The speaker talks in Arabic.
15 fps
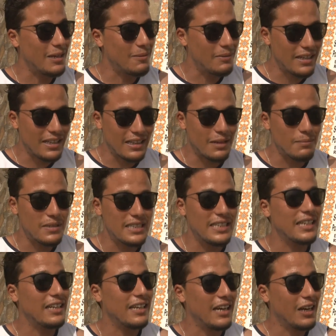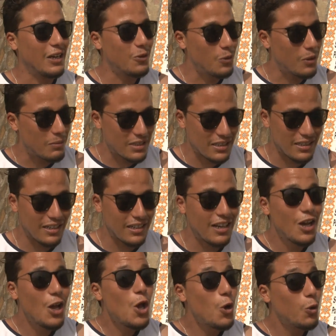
هي بلادنا المزيانه الحلوه والمسراره